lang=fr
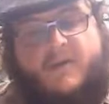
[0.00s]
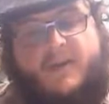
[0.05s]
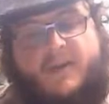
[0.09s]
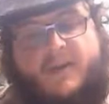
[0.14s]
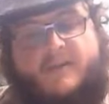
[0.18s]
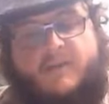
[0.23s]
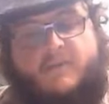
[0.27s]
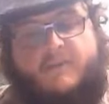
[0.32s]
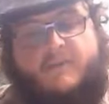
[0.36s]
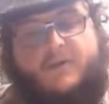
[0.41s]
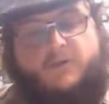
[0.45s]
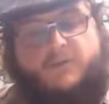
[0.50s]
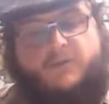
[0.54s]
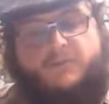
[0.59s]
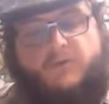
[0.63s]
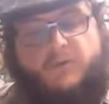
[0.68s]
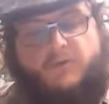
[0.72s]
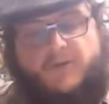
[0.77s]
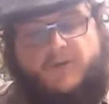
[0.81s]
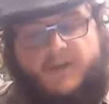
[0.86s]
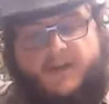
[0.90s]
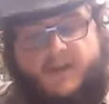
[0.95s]
la marine un milieu
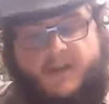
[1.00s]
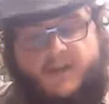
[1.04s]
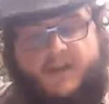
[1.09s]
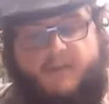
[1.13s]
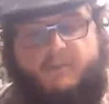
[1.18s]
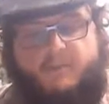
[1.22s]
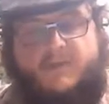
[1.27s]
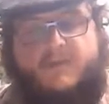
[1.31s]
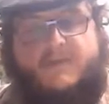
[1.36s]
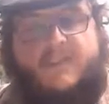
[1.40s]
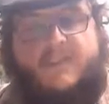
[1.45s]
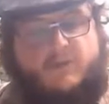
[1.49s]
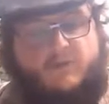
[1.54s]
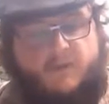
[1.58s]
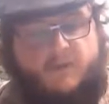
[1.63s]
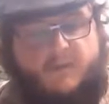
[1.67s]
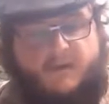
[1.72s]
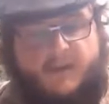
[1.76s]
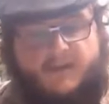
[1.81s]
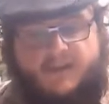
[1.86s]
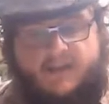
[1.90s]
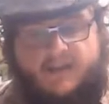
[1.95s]
pour moi, mais si je
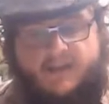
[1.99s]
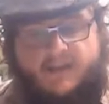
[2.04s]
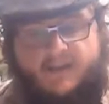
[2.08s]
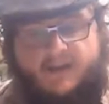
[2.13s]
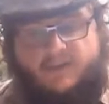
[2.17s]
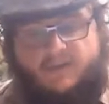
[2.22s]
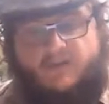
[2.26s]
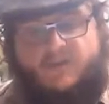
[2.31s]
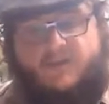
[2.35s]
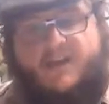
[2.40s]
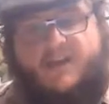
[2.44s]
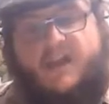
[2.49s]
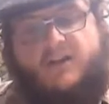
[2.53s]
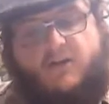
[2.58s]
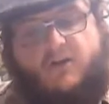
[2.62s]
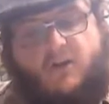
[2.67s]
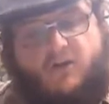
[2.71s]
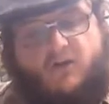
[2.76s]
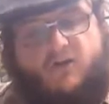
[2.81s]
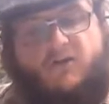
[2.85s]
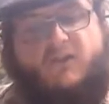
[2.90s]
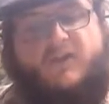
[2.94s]
me mariais, ce serait un
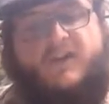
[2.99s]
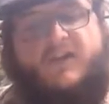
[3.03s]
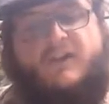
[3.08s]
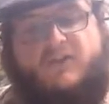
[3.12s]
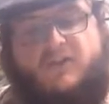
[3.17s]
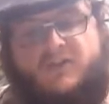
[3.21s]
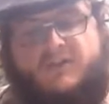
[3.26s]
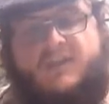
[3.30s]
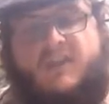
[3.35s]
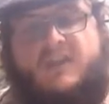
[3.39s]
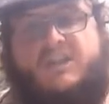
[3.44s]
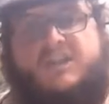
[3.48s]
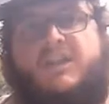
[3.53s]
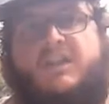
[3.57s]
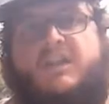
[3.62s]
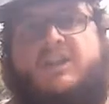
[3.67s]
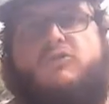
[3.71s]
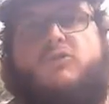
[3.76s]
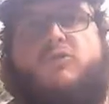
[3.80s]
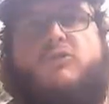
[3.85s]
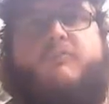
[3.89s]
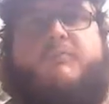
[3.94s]
grand regret
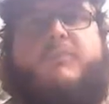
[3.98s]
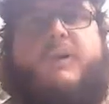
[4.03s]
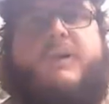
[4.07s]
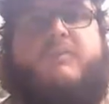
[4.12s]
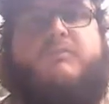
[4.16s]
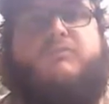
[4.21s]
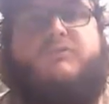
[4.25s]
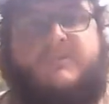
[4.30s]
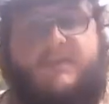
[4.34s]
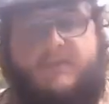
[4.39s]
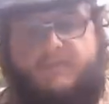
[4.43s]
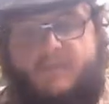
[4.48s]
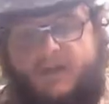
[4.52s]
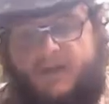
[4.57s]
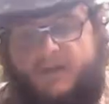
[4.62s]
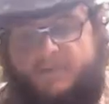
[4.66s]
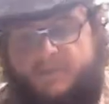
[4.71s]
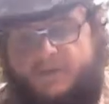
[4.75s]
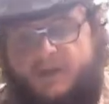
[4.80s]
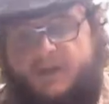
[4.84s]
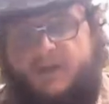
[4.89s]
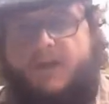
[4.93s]
nostalgique de ne pas épouser un marin.
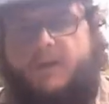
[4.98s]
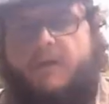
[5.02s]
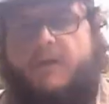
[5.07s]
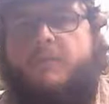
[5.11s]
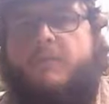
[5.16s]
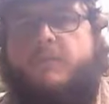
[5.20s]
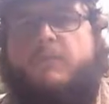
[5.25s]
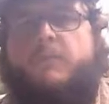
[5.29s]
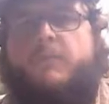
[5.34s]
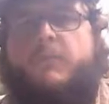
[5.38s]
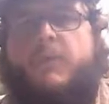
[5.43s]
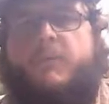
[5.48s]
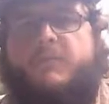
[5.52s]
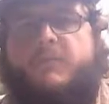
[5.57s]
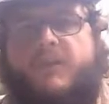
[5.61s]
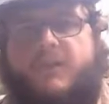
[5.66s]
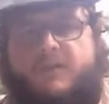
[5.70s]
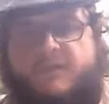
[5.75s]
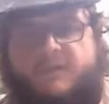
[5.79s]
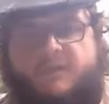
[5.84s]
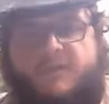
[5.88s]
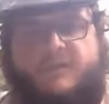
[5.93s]
Bon,
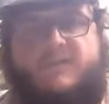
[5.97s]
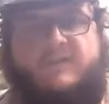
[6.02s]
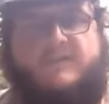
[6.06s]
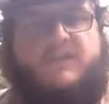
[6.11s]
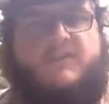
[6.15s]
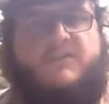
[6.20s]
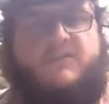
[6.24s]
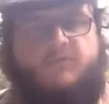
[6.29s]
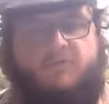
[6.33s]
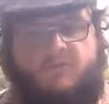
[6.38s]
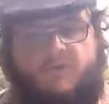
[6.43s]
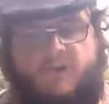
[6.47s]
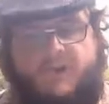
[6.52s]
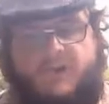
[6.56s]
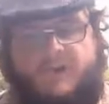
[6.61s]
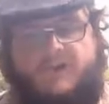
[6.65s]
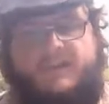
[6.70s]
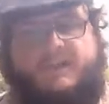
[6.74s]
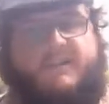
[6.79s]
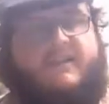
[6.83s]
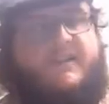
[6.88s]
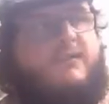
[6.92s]
fin de citation,
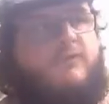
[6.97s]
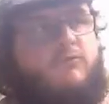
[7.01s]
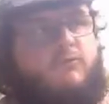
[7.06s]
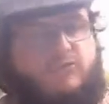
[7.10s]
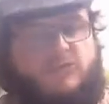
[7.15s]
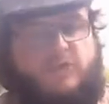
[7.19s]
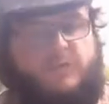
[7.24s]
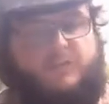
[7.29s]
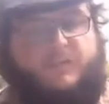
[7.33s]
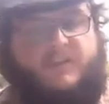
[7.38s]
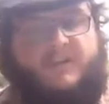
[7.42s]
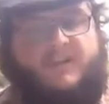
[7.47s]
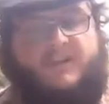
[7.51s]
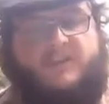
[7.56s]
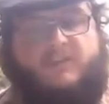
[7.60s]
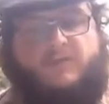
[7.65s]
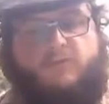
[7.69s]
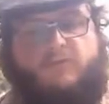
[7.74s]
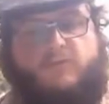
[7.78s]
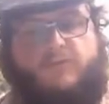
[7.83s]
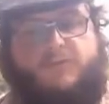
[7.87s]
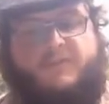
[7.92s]
la question ne
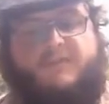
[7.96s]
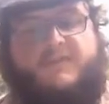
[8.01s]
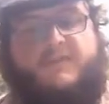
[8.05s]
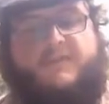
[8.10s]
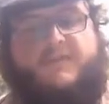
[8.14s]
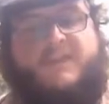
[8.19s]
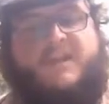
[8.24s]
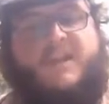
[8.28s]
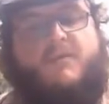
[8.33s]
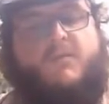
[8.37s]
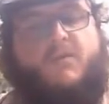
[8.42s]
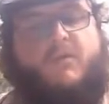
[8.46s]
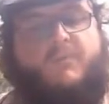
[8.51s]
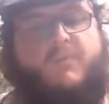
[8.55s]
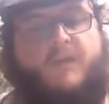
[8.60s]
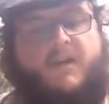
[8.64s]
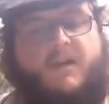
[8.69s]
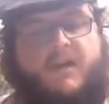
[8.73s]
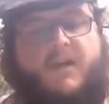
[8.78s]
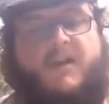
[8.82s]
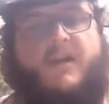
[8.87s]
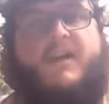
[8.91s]
se, posa finalement
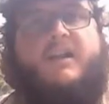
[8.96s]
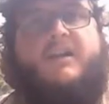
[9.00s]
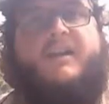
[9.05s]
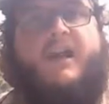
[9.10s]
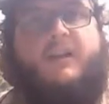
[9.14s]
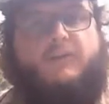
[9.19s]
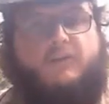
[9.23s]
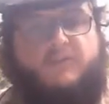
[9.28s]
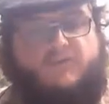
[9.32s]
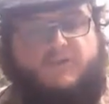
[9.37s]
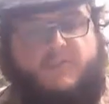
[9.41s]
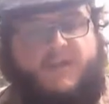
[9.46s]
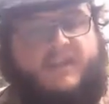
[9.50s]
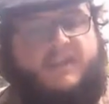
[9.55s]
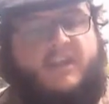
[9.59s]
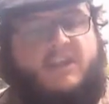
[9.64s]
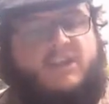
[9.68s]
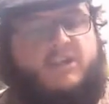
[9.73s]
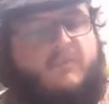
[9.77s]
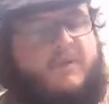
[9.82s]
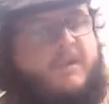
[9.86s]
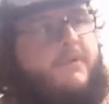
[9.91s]
pas, car elle ne se
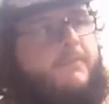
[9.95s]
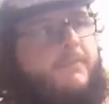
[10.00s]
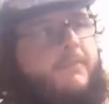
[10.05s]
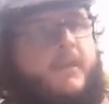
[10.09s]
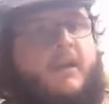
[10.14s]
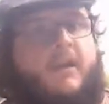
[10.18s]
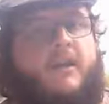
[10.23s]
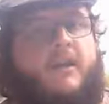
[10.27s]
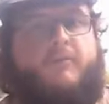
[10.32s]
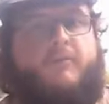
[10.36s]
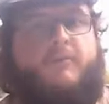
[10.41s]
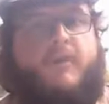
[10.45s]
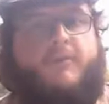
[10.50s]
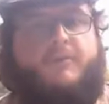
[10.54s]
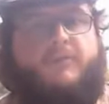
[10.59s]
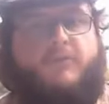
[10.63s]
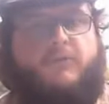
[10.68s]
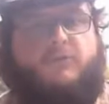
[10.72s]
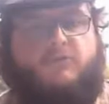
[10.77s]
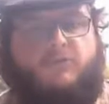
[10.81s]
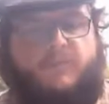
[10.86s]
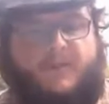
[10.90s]
mariait jamais. Mais
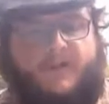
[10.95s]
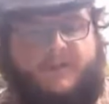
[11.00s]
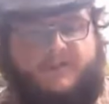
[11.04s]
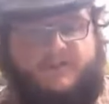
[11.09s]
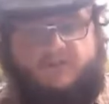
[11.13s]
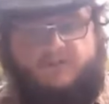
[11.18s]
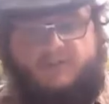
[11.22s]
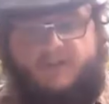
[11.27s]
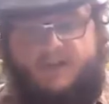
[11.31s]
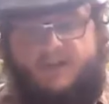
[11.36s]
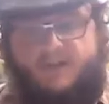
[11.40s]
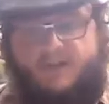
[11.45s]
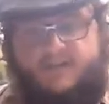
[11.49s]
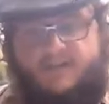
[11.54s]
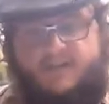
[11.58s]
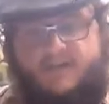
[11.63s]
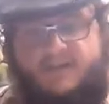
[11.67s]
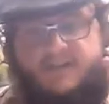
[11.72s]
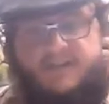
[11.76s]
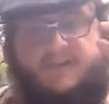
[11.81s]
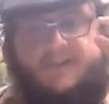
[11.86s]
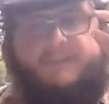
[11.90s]
pour nous, Brestois,
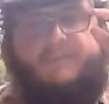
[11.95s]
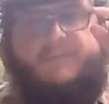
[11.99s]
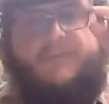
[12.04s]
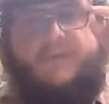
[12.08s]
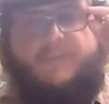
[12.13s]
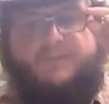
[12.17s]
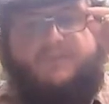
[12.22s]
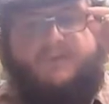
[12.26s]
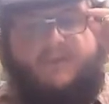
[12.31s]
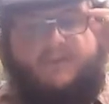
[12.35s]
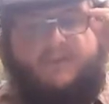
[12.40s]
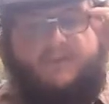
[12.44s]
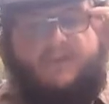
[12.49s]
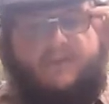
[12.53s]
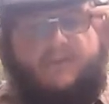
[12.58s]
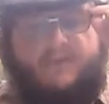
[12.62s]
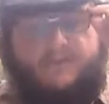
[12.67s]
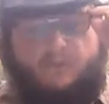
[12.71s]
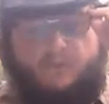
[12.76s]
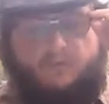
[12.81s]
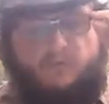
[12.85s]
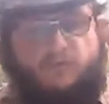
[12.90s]
l'un des aspects les plus
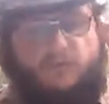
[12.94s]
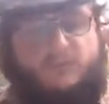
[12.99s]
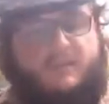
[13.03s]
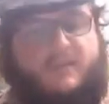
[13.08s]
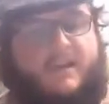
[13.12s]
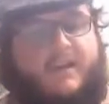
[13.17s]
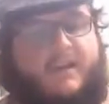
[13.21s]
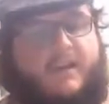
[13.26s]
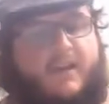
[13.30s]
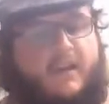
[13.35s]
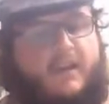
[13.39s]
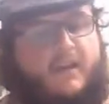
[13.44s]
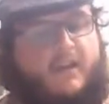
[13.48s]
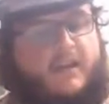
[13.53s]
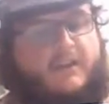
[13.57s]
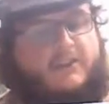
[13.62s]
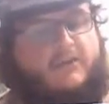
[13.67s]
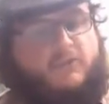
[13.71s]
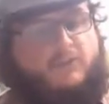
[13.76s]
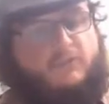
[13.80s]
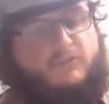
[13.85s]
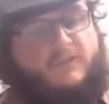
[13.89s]
intéressants de ce journal
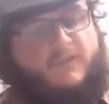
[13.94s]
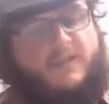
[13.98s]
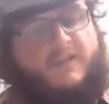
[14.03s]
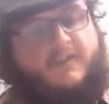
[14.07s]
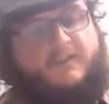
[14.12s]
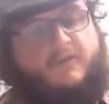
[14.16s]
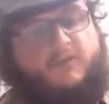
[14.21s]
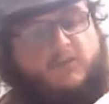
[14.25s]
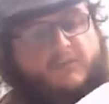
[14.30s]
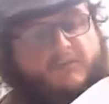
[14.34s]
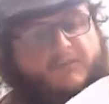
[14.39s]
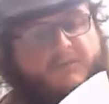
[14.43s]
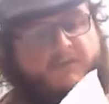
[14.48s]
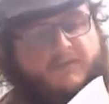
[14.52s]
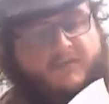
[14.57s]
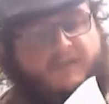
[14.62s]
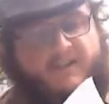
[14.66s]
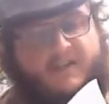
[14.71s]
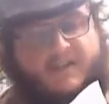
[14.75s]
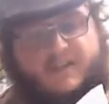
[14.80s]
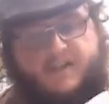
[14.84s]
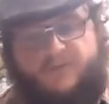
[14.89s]
est sans conteste le point de
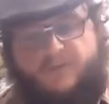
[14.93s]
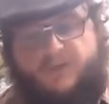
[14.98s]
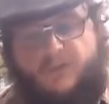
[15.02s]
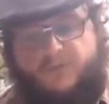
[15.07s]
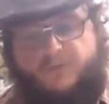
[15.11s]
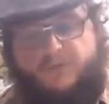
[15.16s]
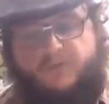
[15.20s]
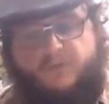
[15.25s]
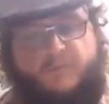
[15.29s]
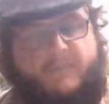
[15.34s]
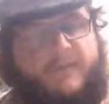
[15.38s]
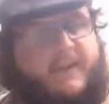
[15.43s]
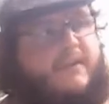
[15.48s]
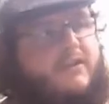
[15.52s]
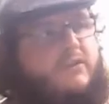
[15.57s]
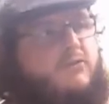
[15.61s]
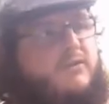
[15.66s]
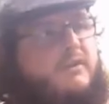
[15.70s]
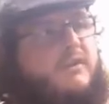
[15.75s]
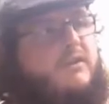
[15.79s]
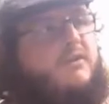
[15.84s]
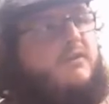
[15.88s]
vue qu'elle développe sur le
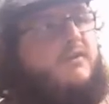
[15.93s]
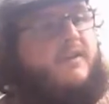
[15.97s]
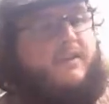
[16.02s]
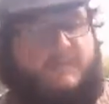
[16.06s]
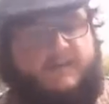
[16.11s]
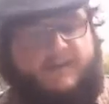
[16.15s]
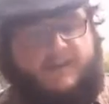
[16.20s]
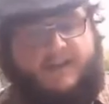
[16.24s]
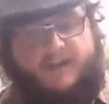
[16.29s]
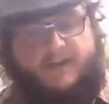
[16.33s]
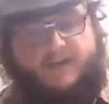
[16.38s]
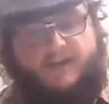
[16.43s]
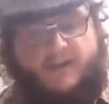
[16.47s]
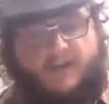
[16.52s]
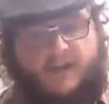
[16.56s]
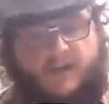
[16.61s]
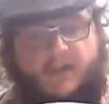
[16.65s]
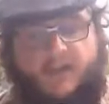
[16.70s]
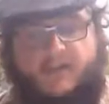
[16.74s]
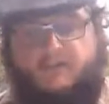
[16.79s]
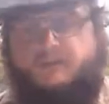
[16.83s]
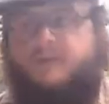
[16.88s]
Brest du 19e siècle.
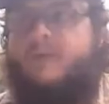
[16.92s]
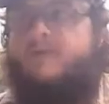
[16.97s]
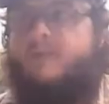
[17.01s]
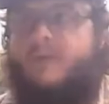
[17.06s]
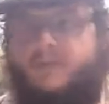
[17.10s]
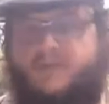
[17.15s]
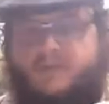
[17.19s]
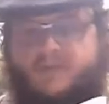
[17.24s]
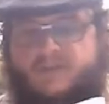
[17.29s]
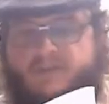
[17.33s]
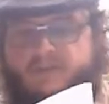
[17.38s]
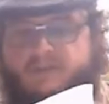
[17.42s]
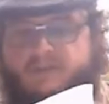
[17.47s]
Vous n'êtes pas sans